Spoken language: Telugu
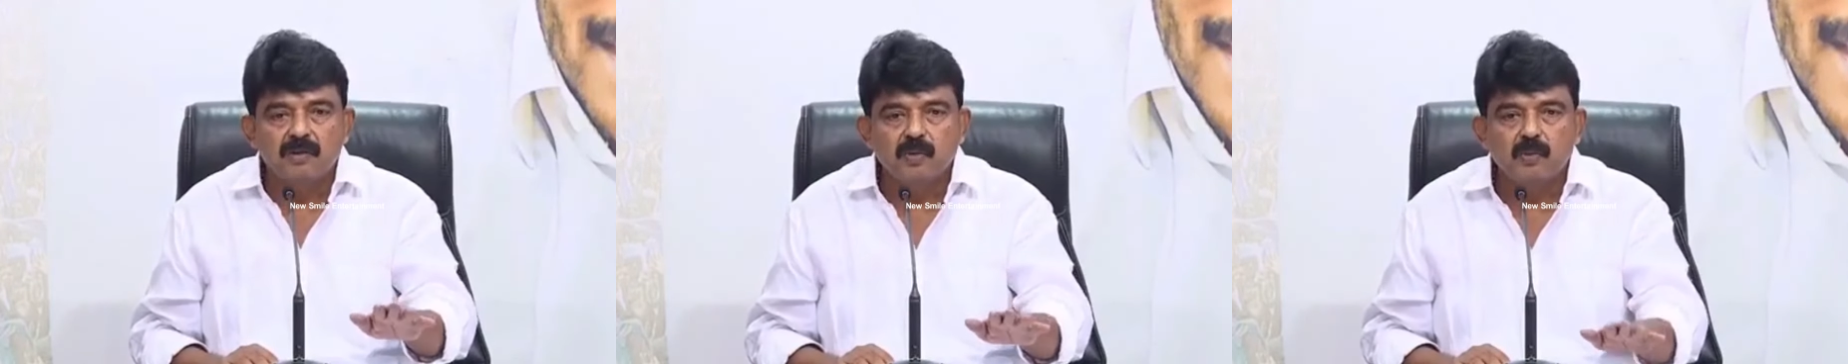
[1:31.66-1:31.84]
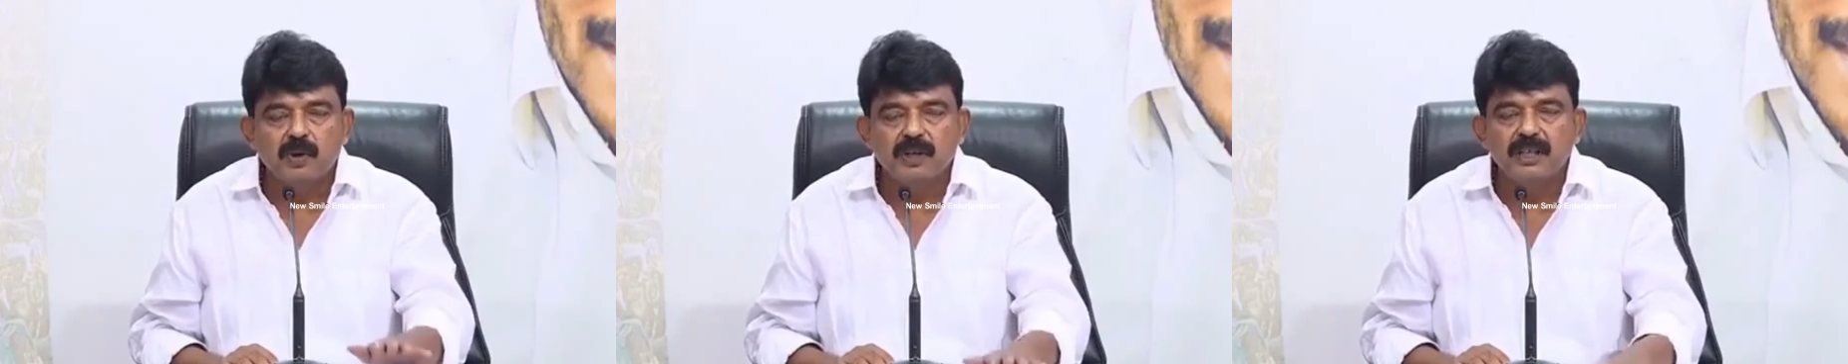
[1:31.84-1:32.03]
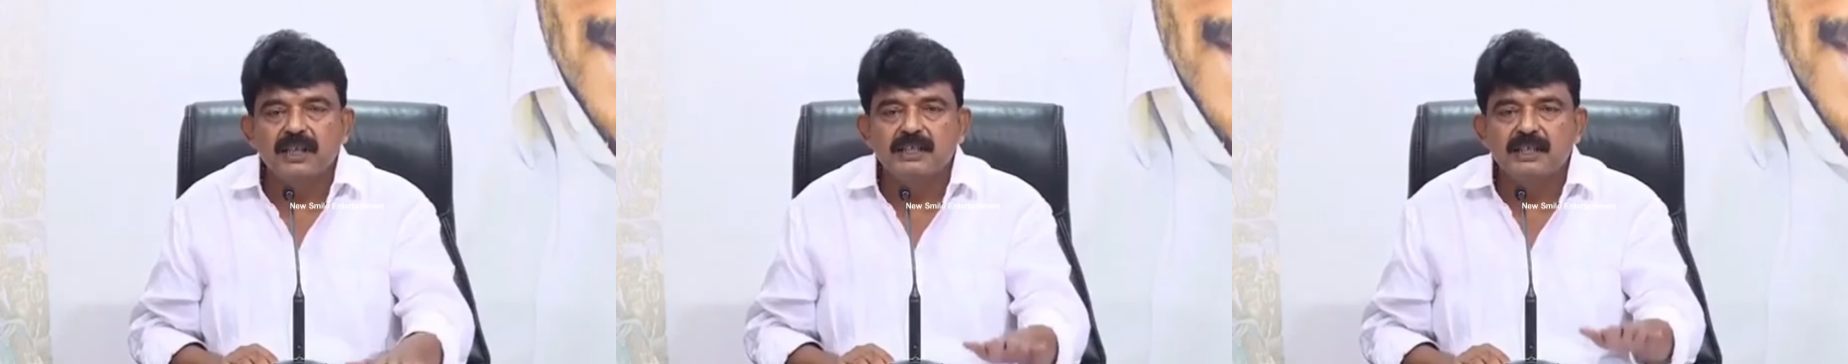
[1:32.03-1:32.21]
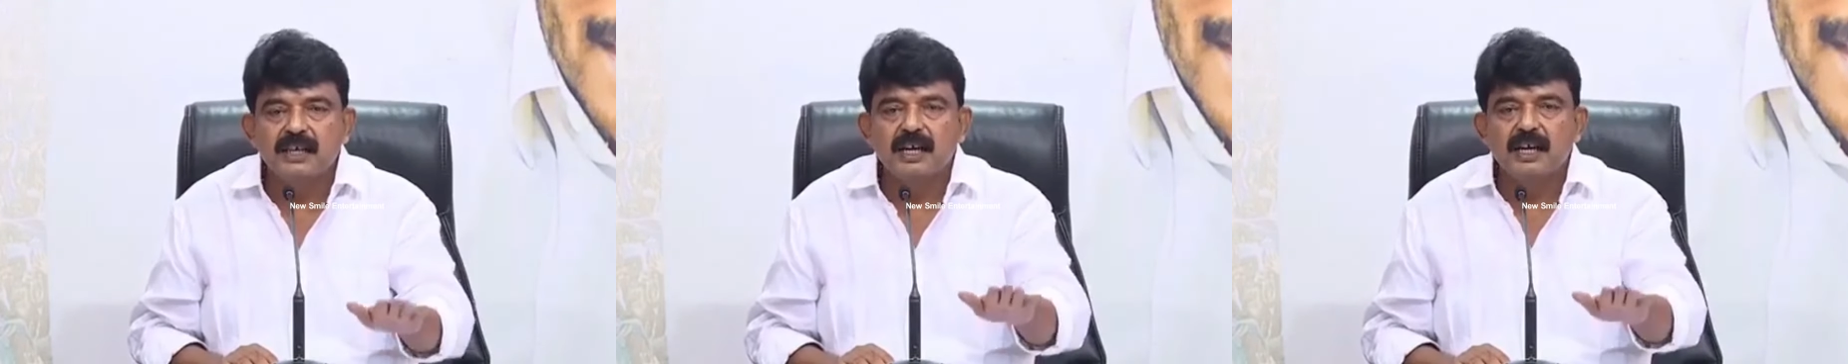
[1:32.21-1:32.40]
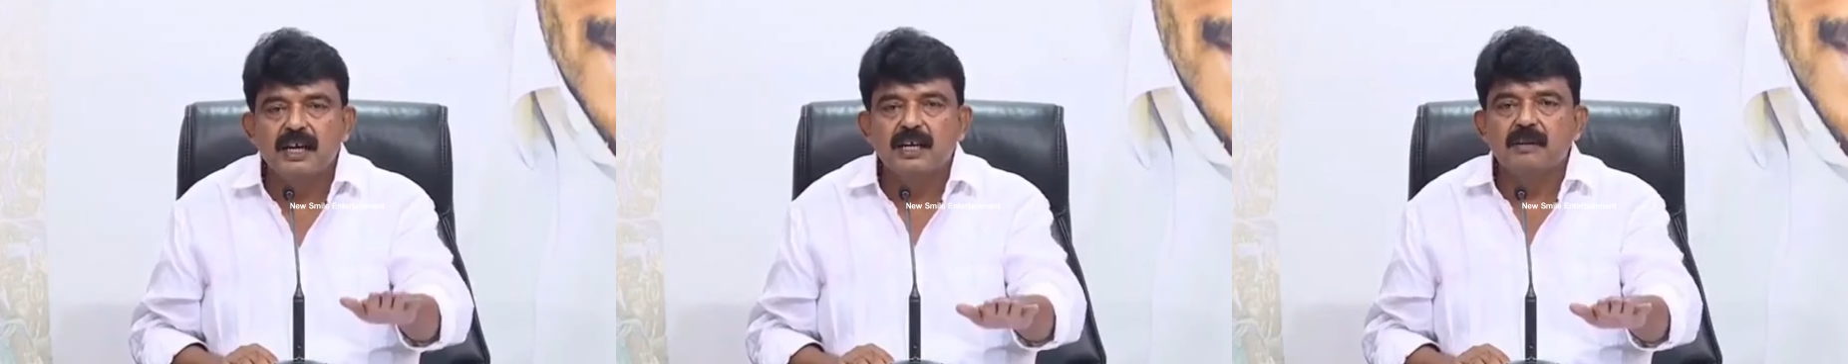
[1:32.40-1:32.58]
ఒక
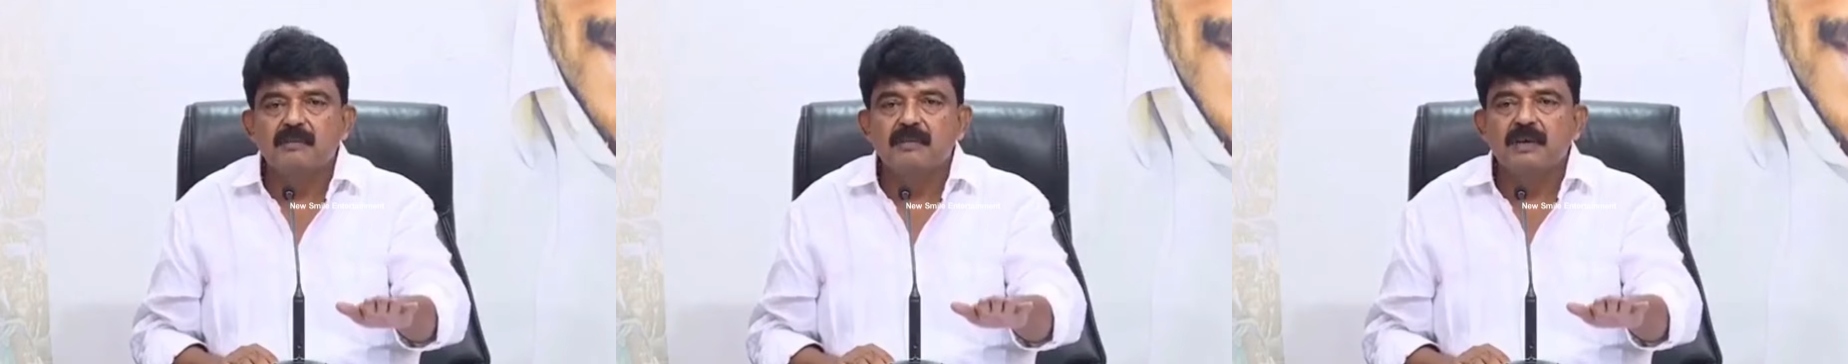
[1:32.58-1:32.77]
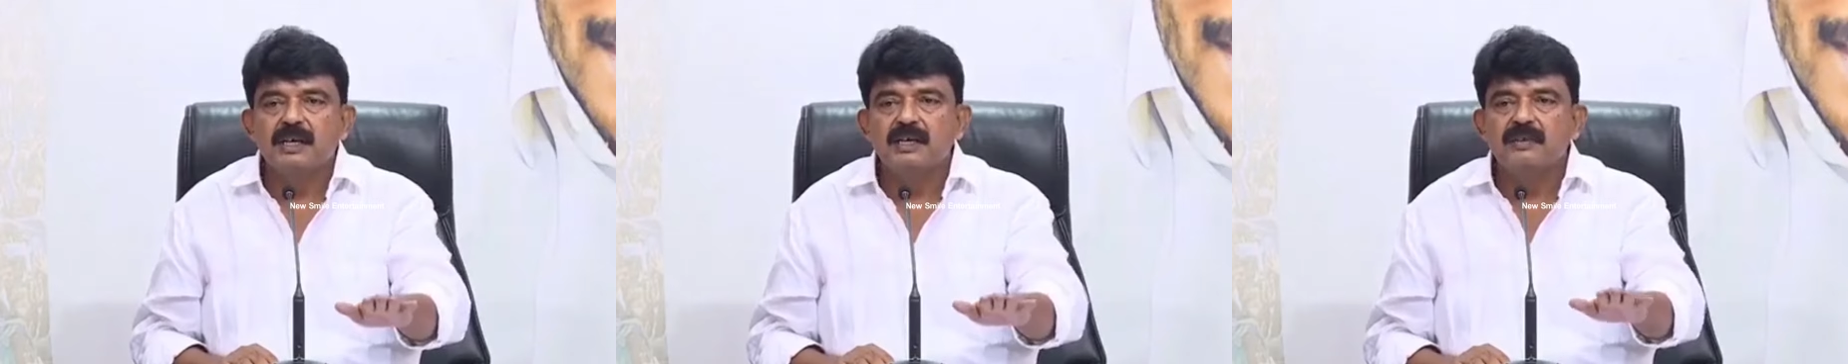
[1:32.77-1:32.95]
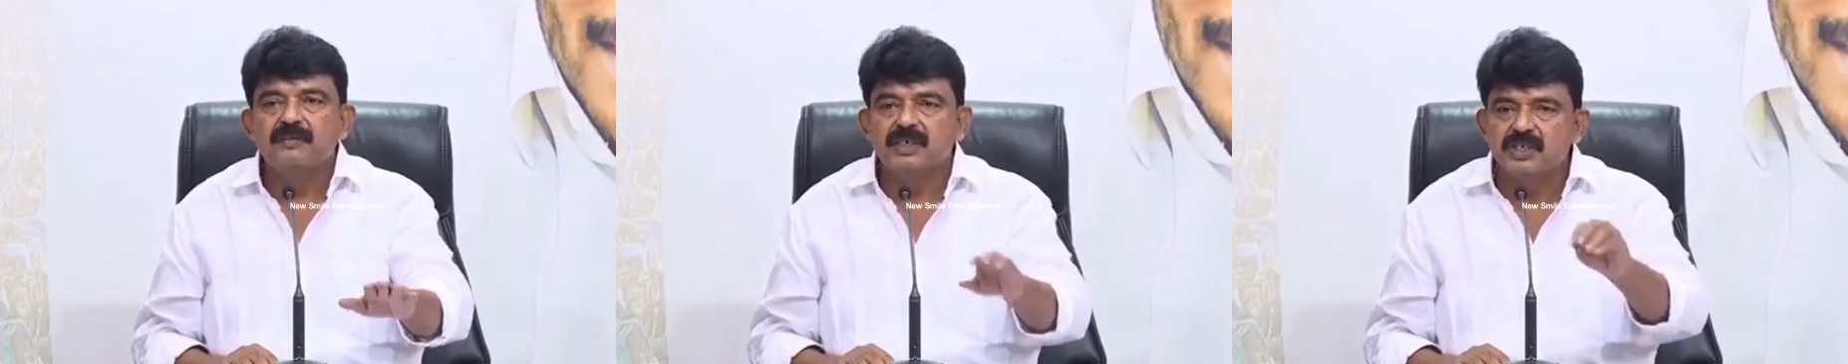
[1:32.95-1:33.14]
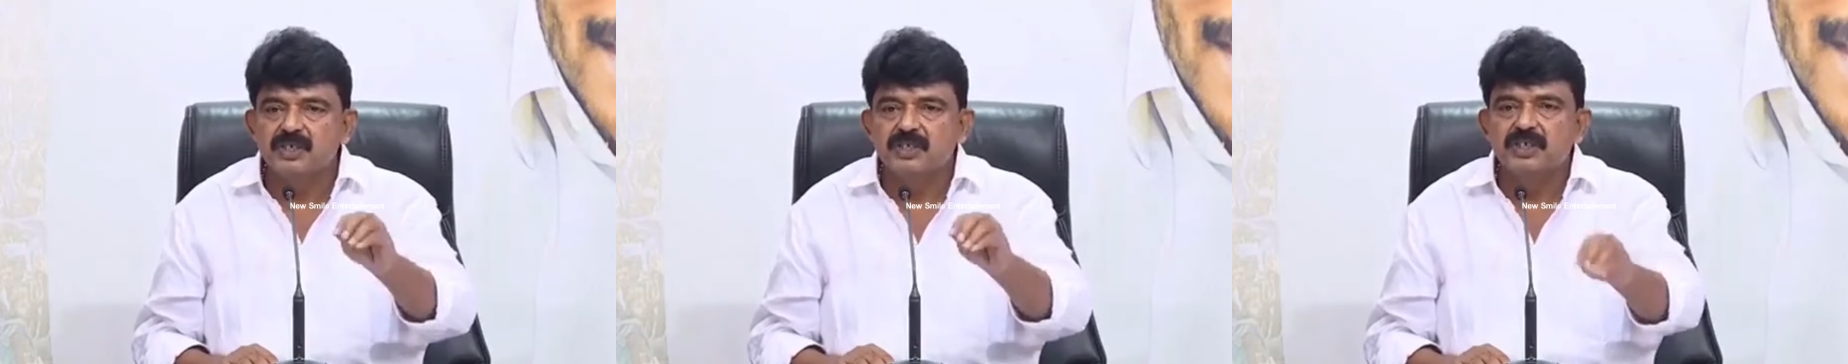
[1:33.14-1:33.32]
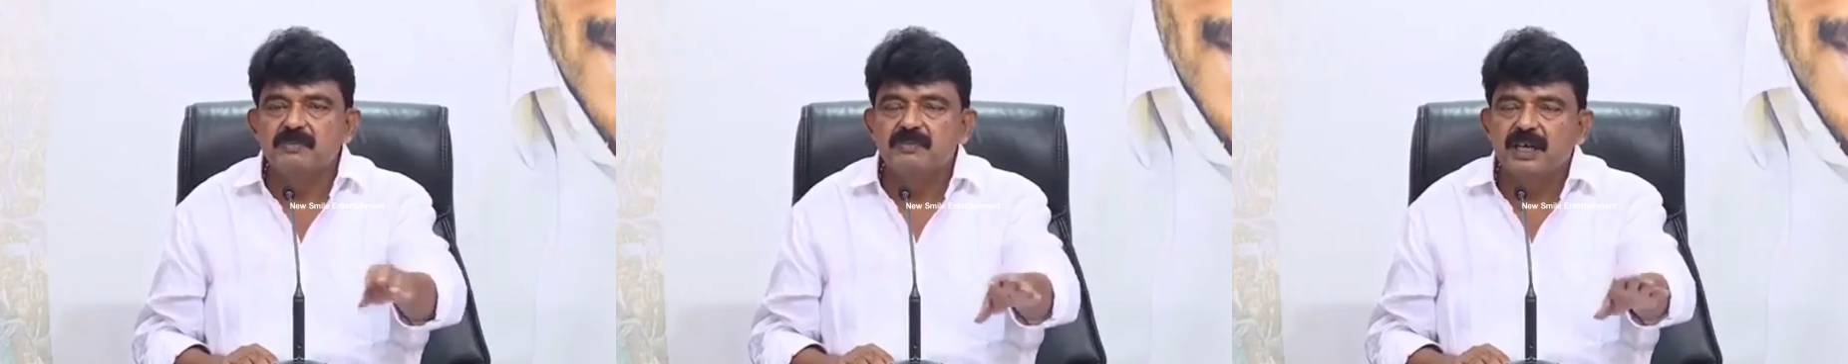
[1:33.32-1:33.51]
బురదేశే కార్యక్రమాన్ని
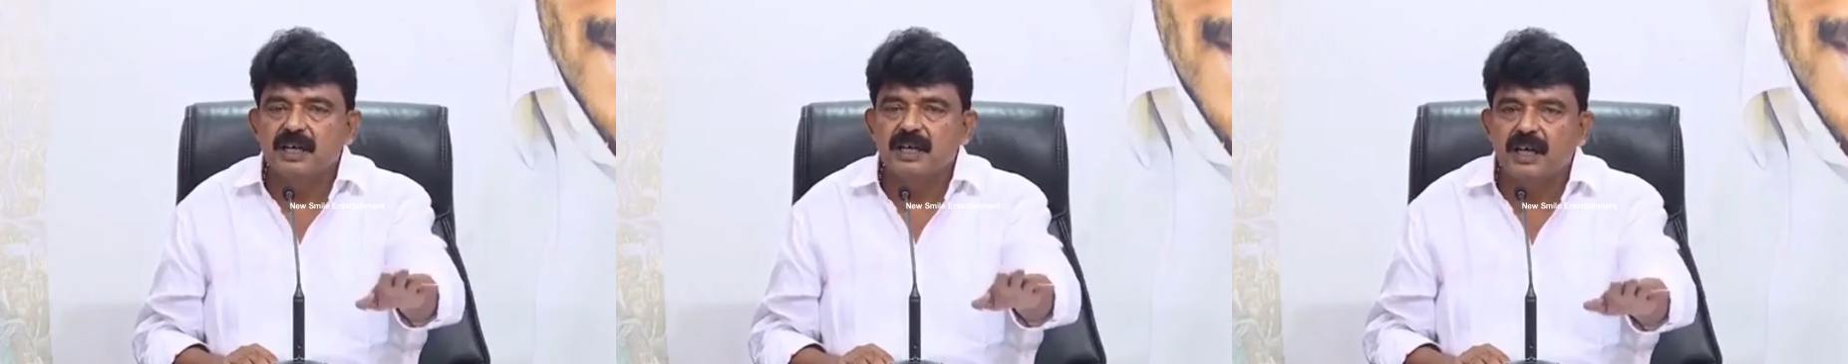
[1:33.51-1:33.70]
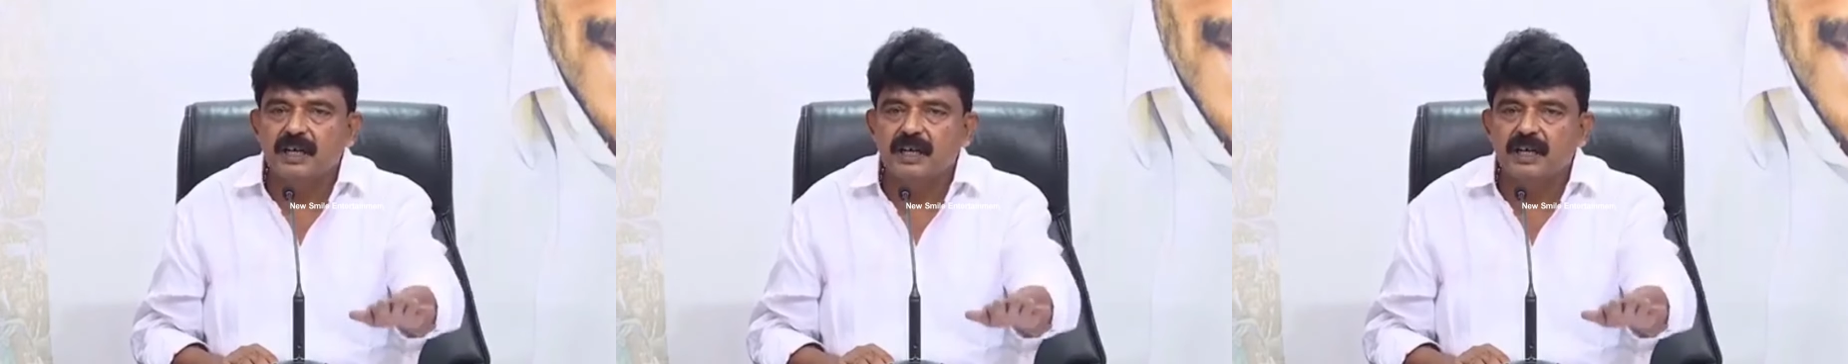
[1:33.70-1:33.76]
విషం చిమ్మే